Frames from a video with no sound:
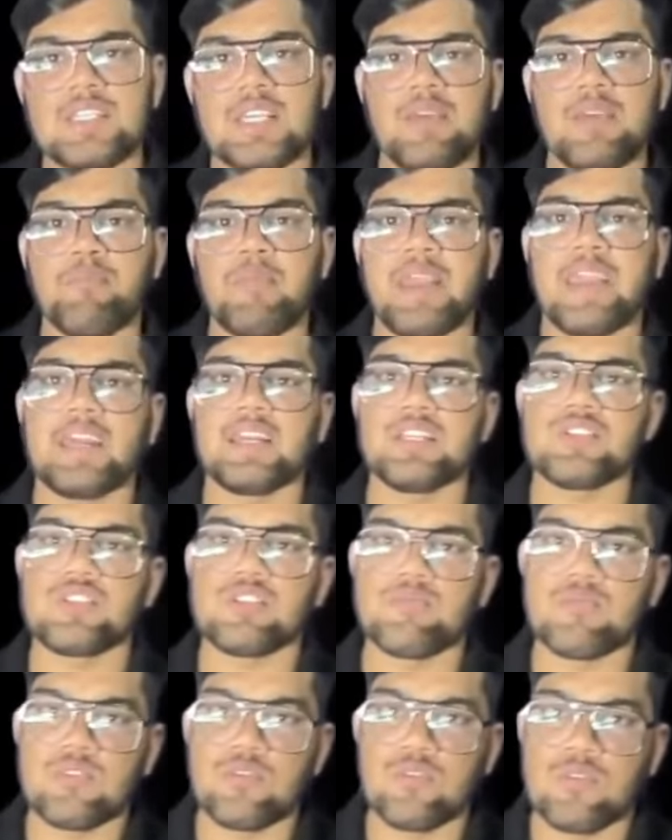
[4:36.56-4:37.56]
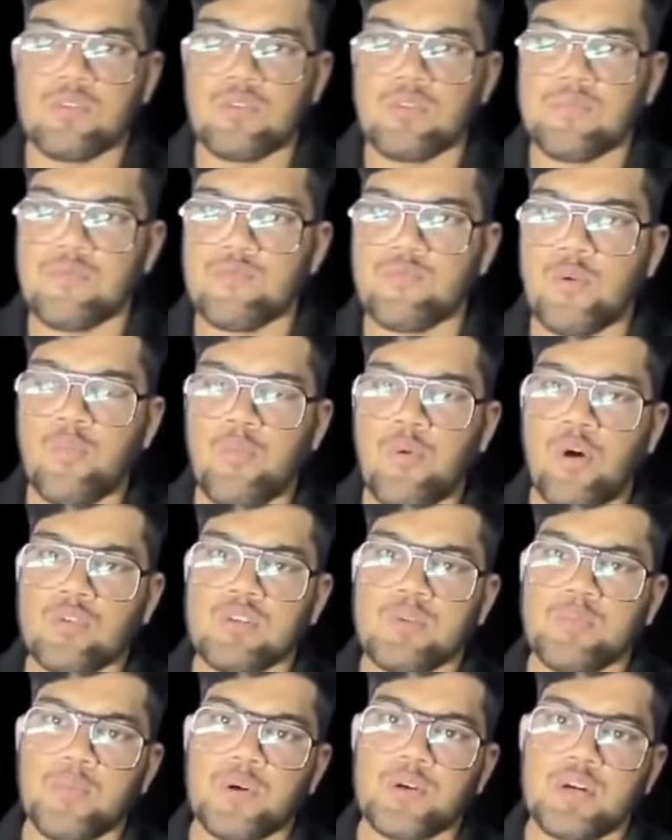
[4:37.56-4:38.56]
इसके मैकेनिज्म को वो
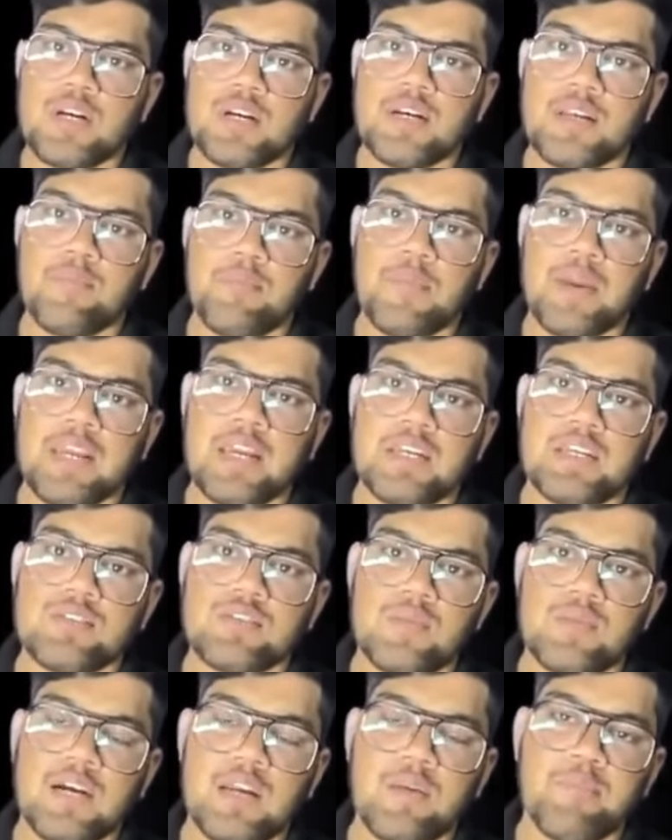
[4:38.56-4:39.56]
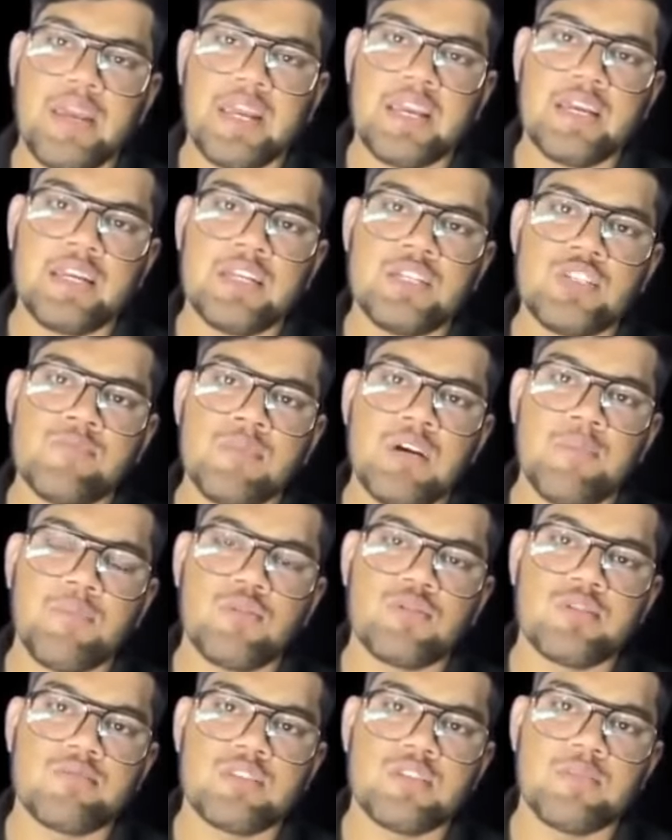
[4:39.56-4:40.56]
बहुत इंपॉर्टेंट है मैकेनिज्म अगर मैकेनिज्म
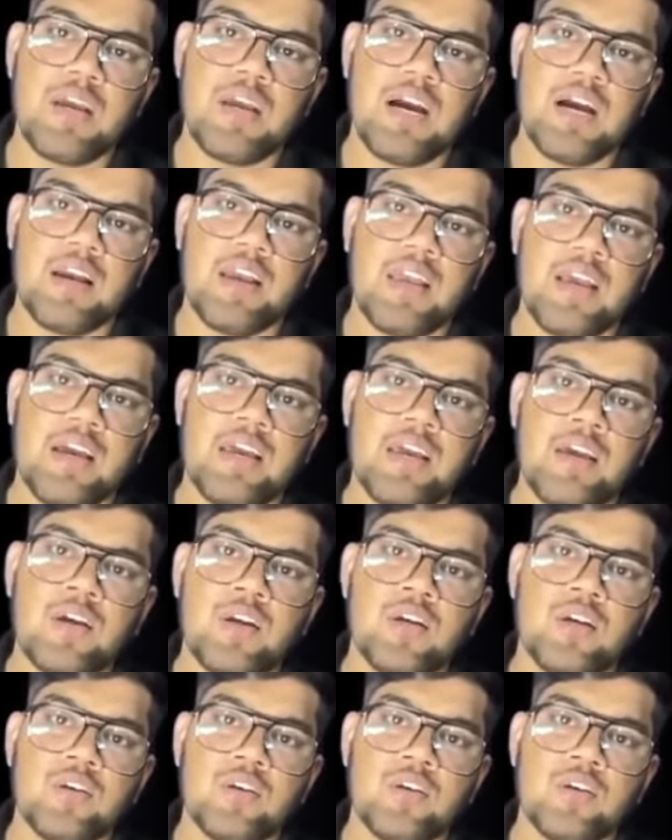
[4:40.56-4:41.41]
आपको समझ में आ गया है